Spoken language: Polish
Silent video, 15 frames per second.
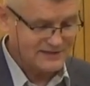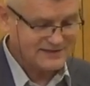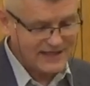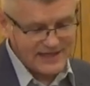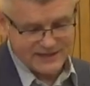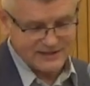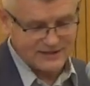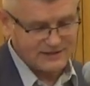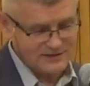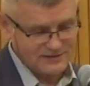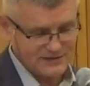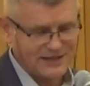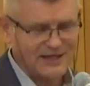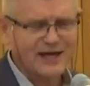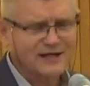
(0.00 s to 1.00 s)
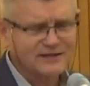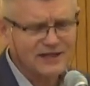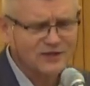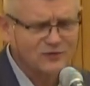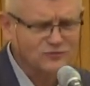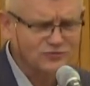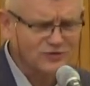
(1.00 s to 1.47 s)
cechy
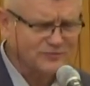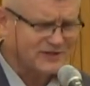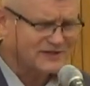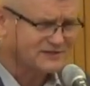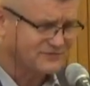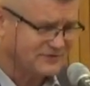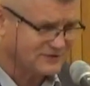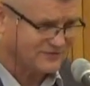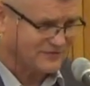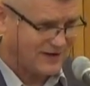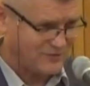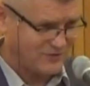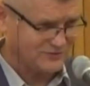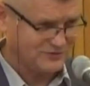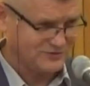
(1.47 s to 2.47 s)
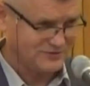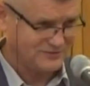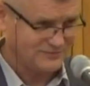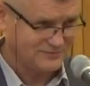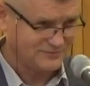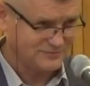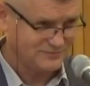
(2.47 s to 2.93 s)
charakteru, którą jest wytrwałość.